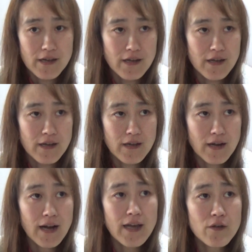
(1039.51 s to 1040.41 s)

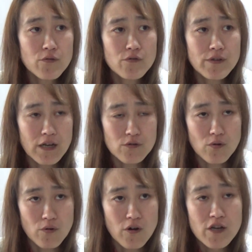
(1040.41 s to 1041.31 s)
えー、変えようのないと
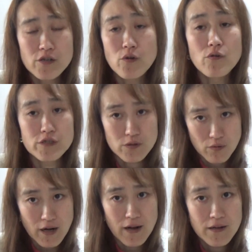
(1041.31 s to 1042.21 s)
ころ、容姿
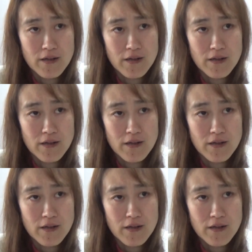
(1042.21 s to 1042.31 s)
とか、